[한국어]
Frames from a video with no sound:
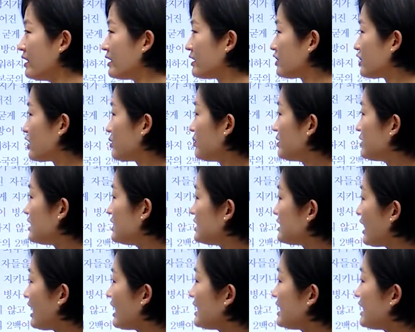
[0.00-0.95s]
그러면 이
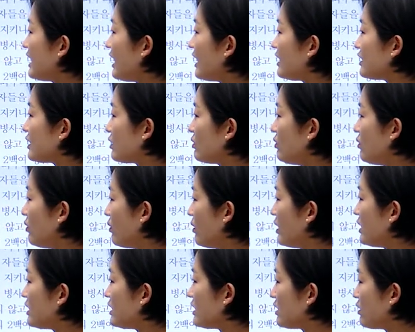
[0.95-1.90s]
사이가 아니고
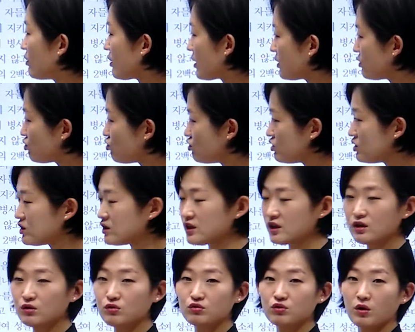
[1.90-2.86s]
이거의
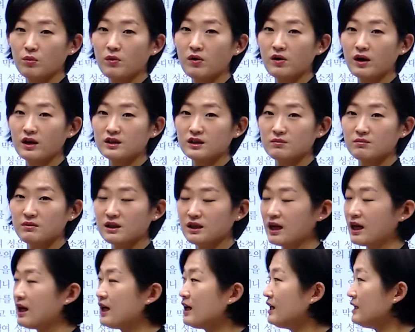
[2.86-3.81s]
뒷시기로 넘어가야 됩니다.